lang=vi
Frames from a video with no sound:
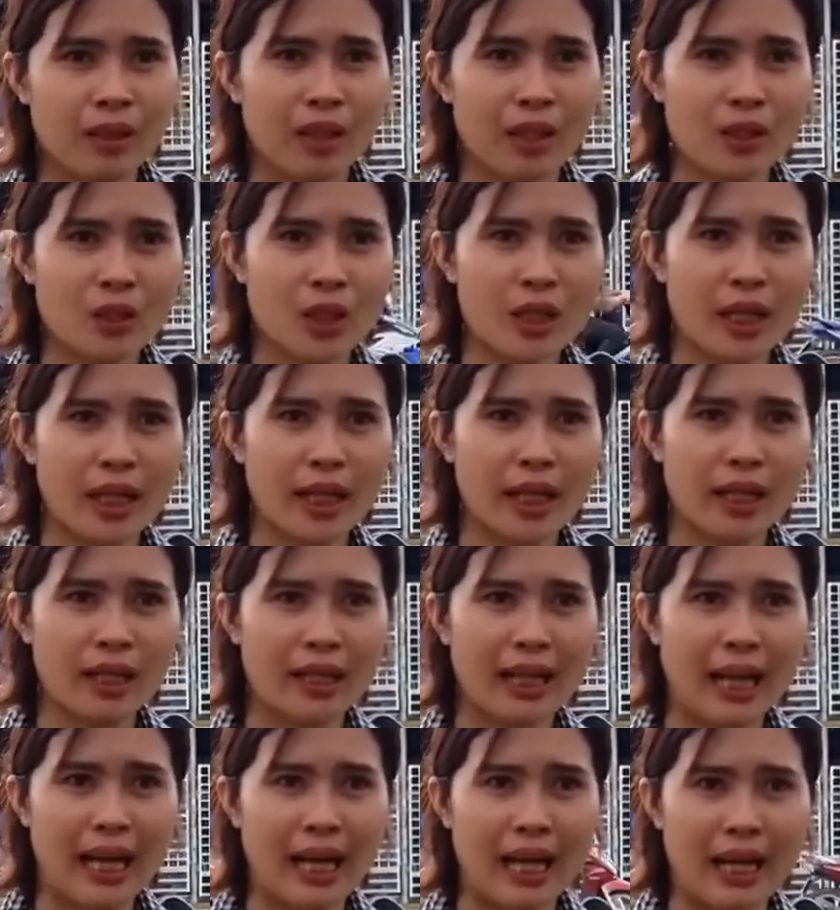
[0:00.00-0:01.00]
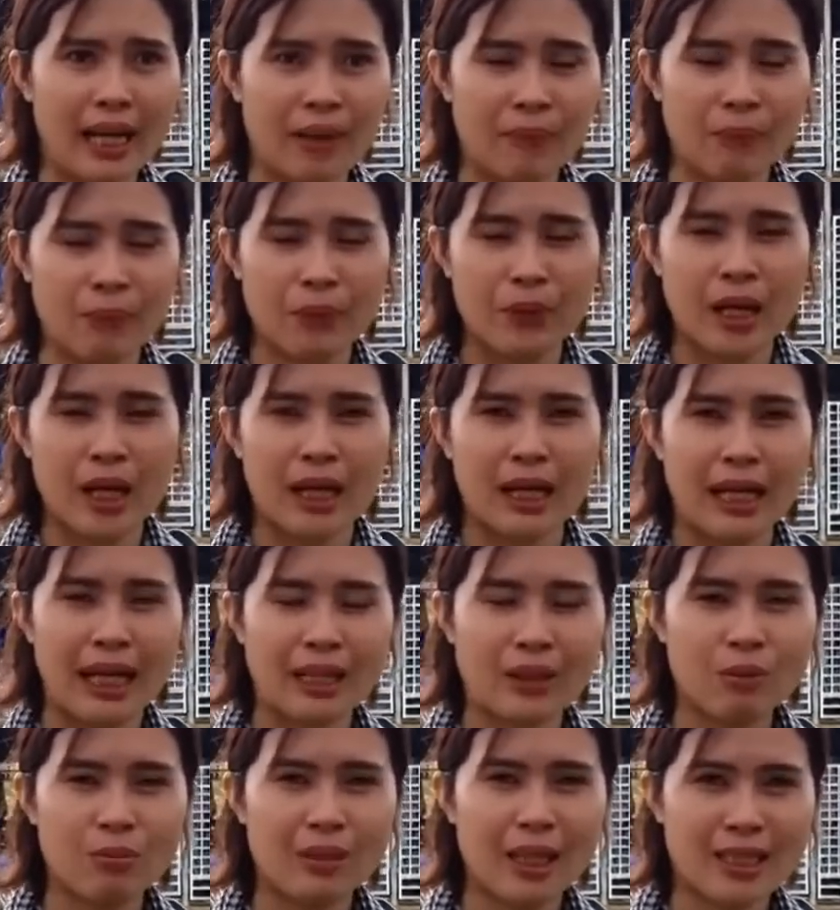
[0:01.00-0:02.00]
nó xuất hiện là
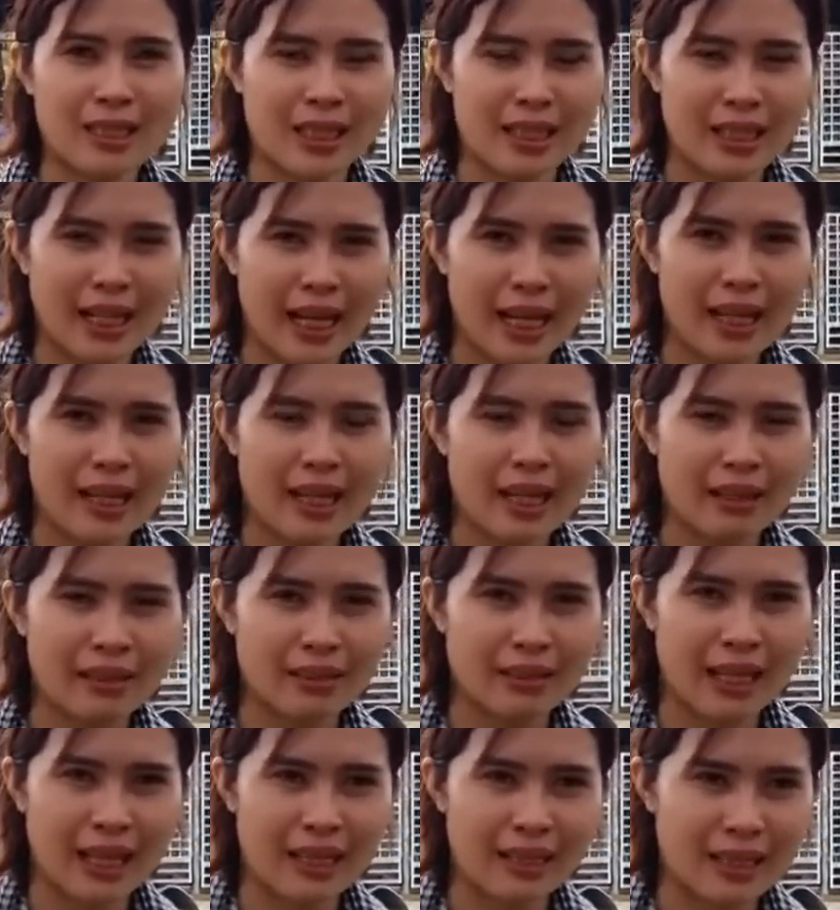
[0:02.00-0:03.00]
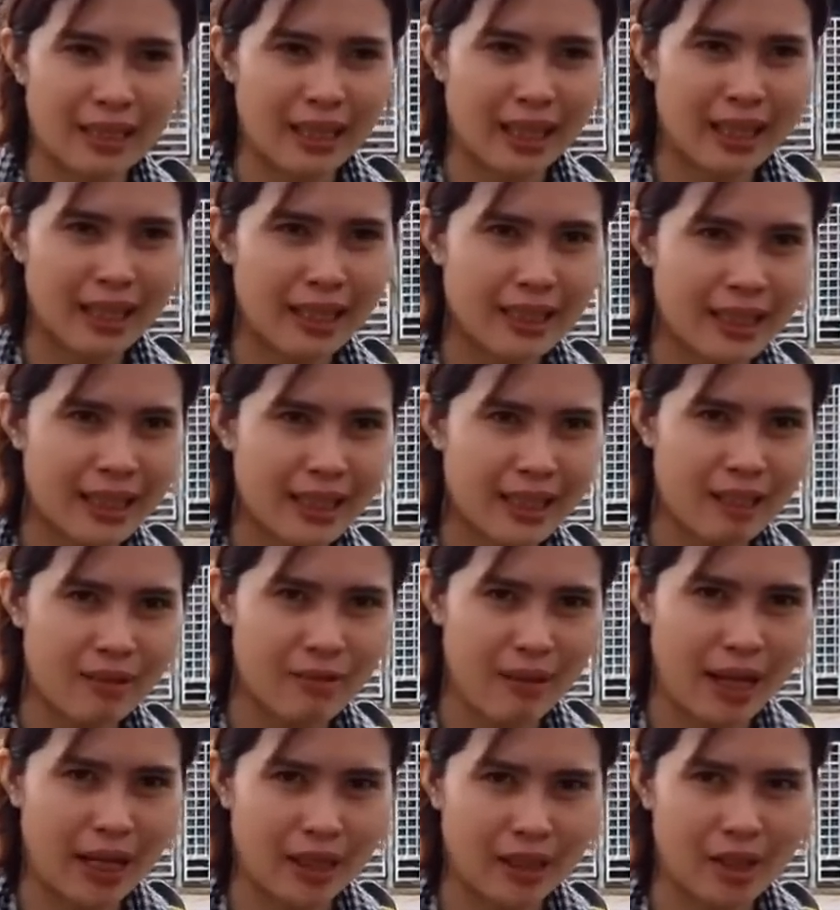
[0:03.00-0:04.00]
là chúng ta sẽ thấy là người ta sẽ lấy cái trái
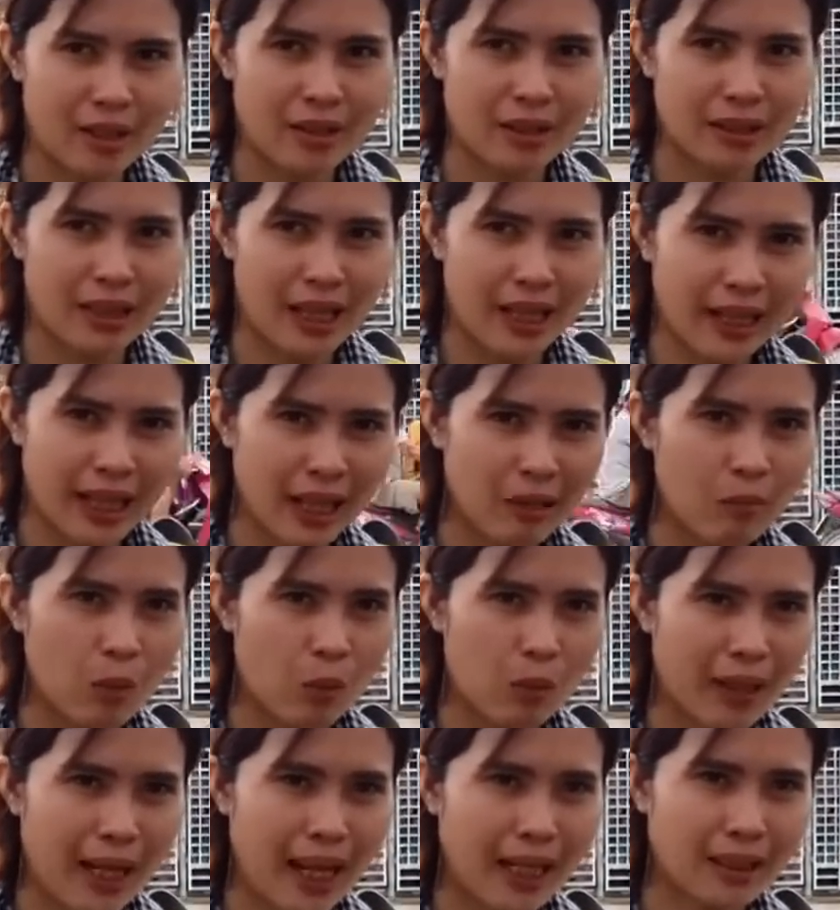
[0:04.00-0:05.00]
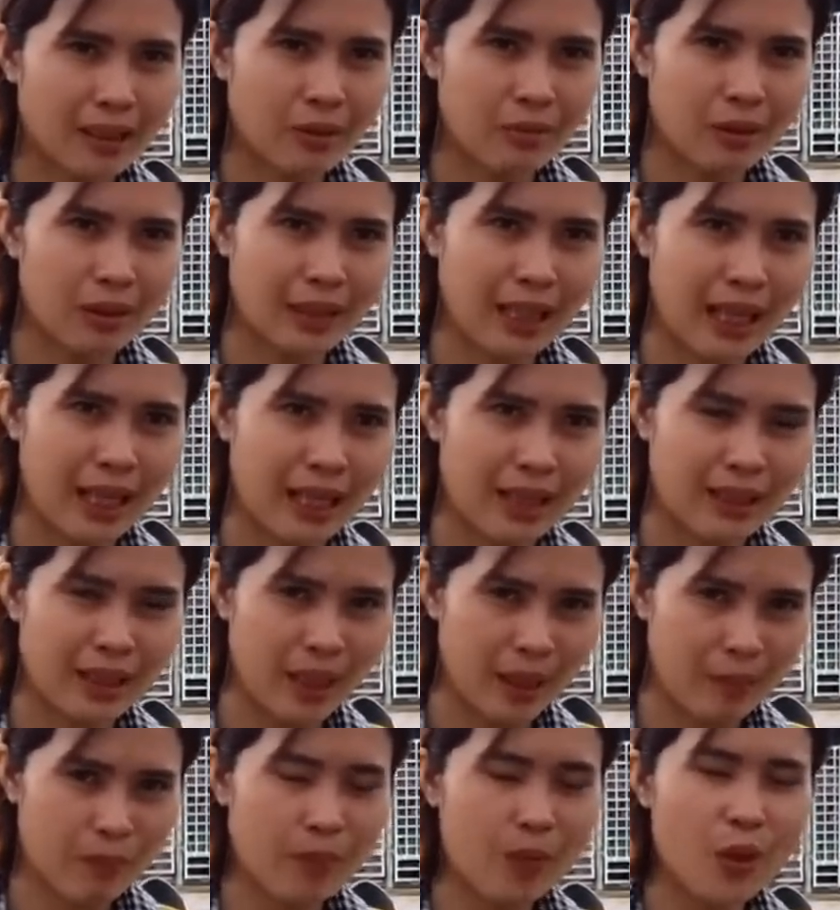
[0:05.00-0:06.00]
chanh vàng đó người ta cắt một lát xong người ta
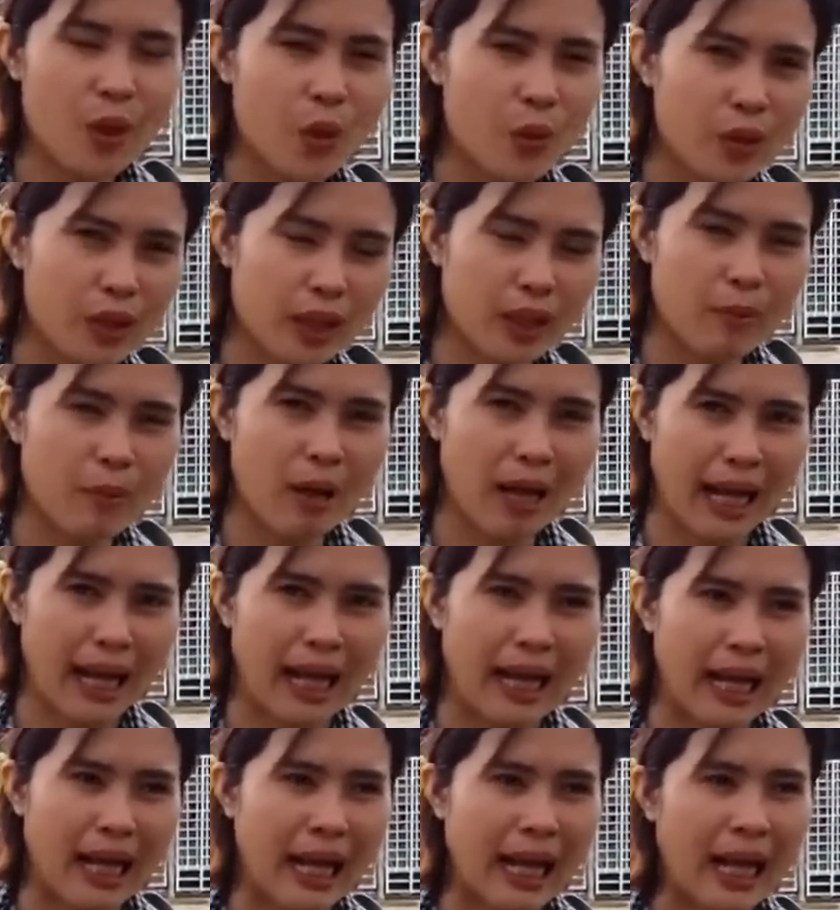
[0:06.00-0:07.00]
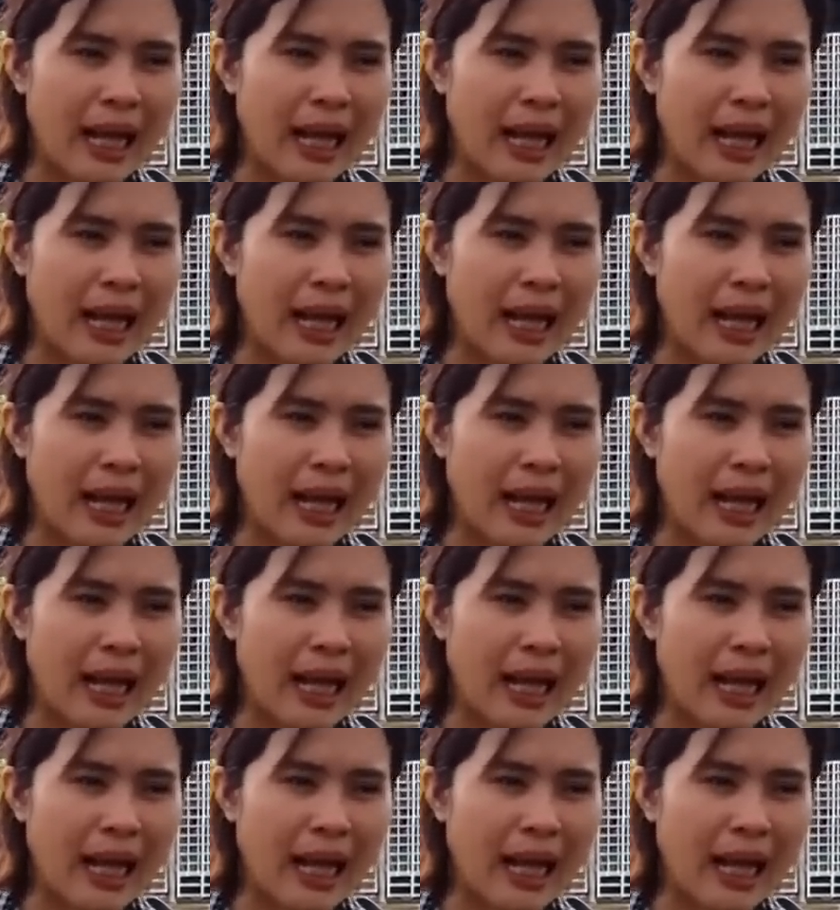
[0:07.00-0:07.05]
điểm vô những cái món ăn